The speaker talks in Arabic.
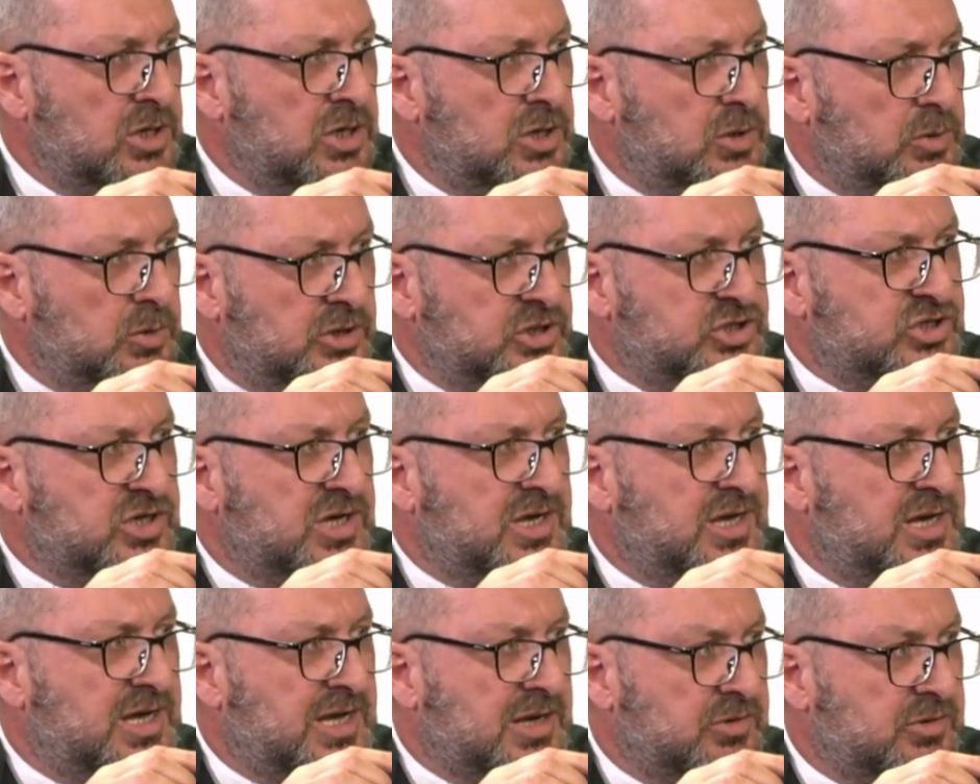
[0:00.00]
اجى
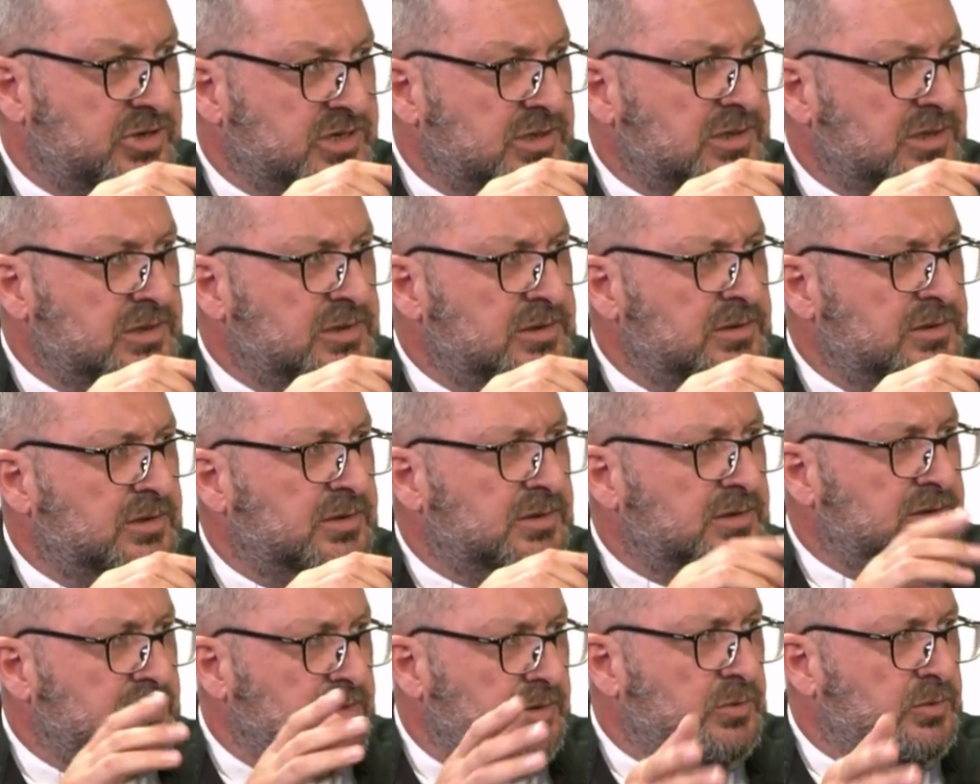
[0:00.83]
هرقل
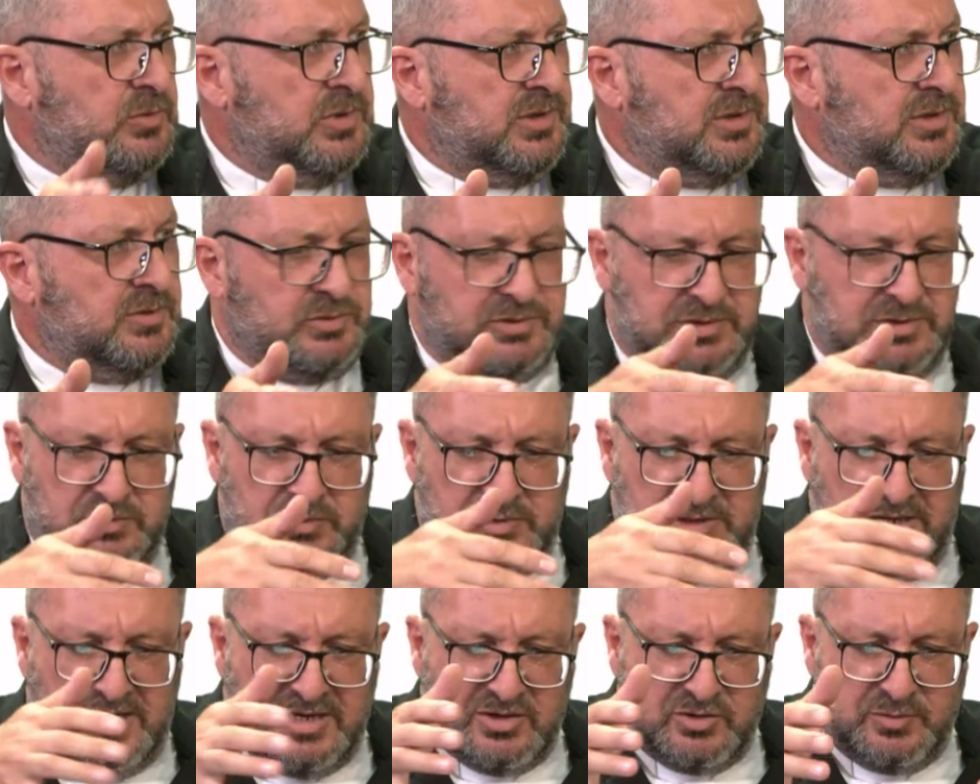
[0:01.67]

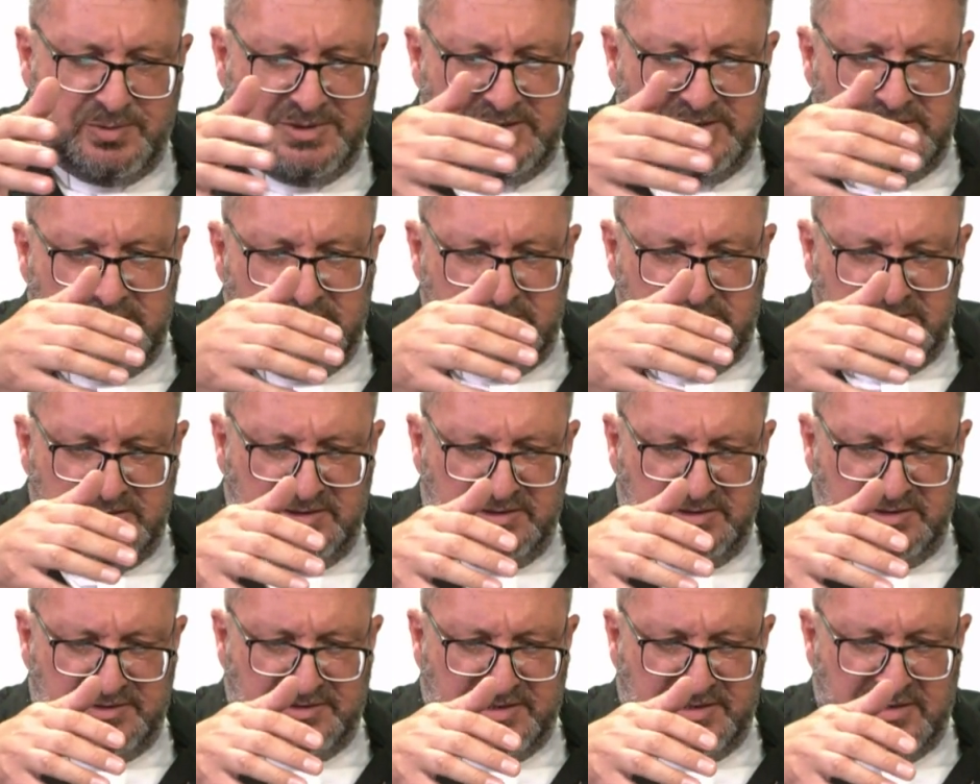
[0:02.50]
والحرب
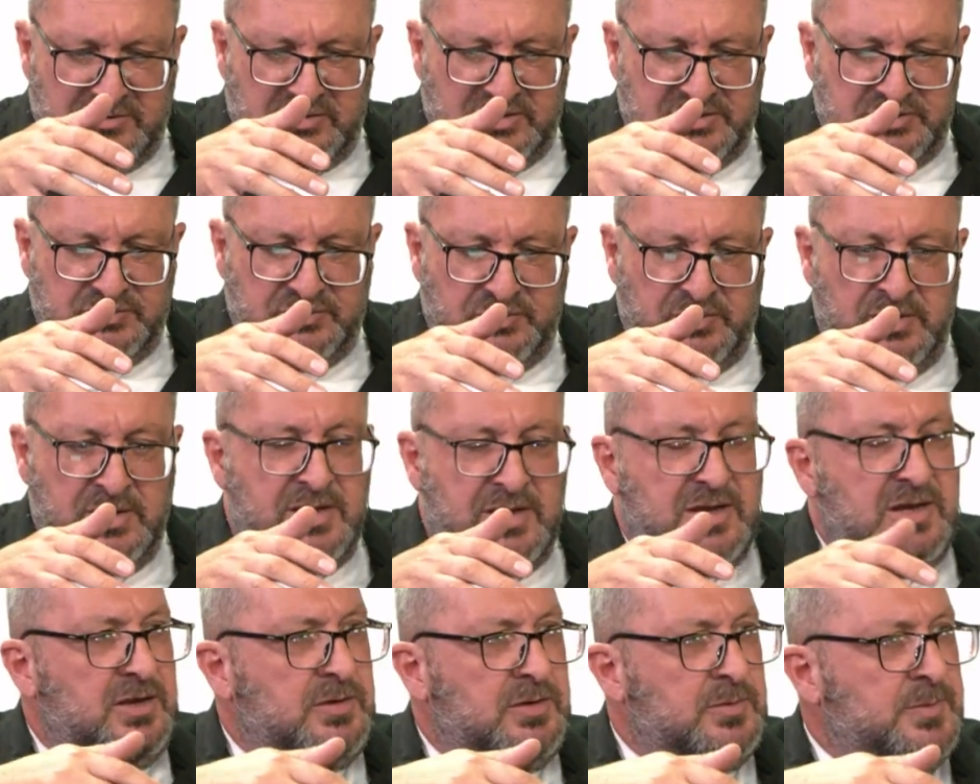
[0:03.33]
اللي صارت
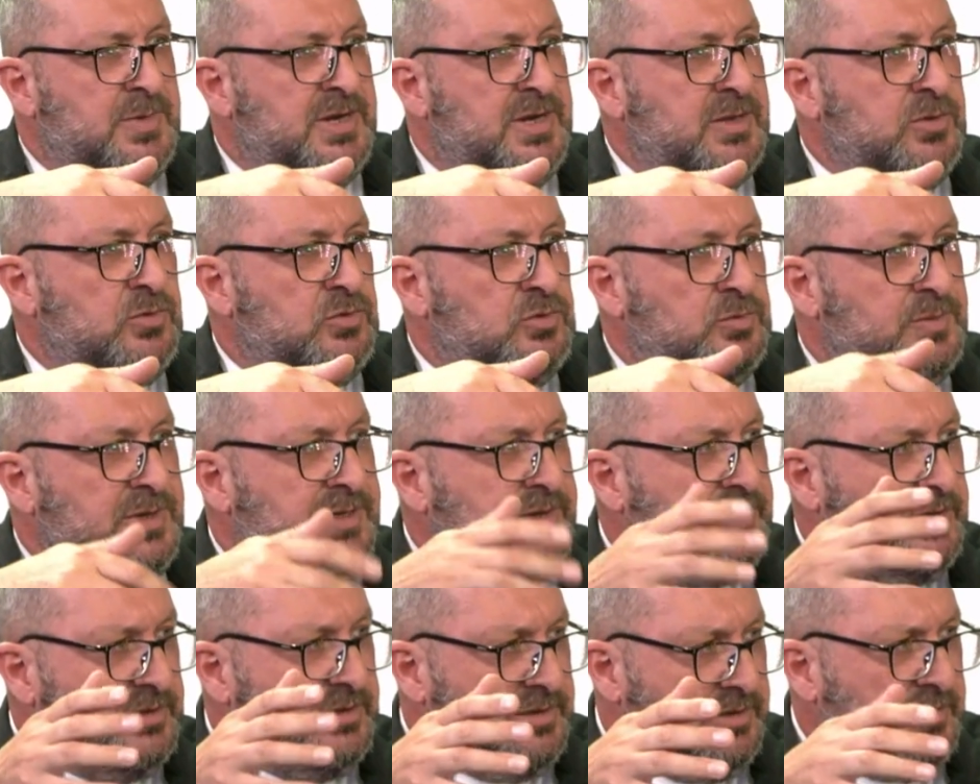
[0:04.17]
بينه
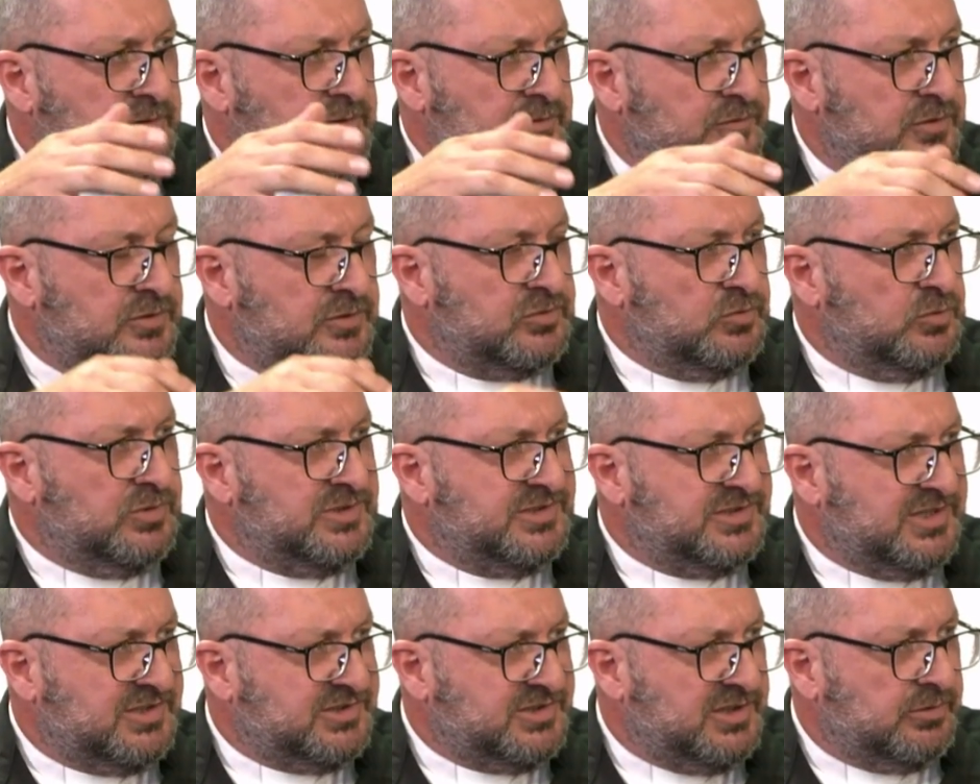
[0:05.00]
وبين الفرس
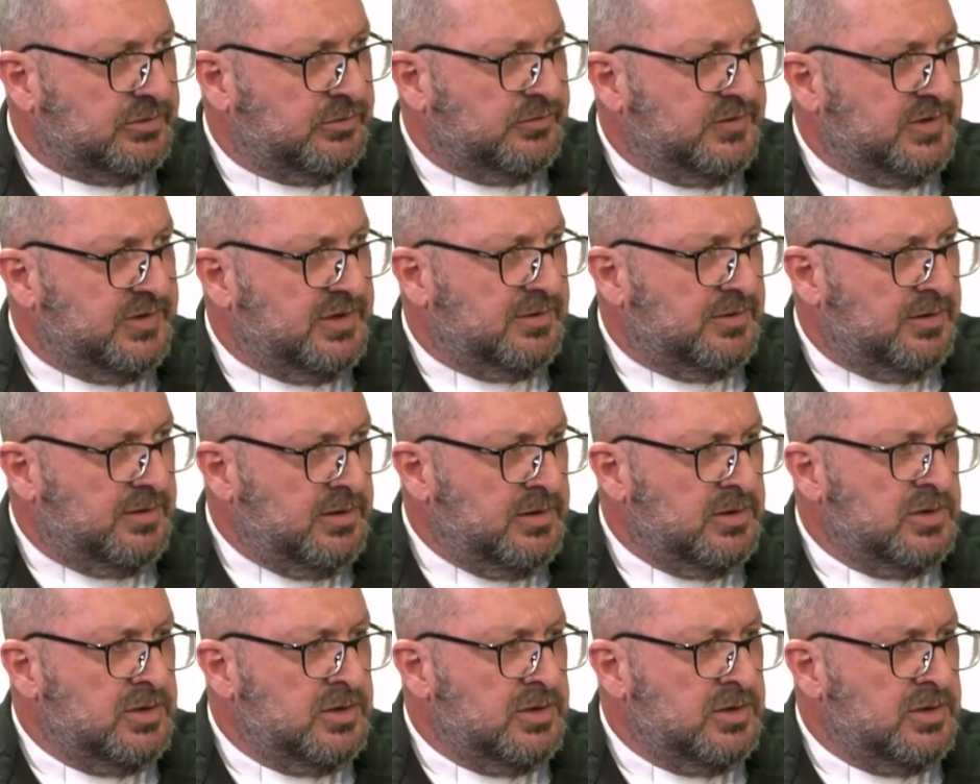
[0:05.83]
وانتصر فيها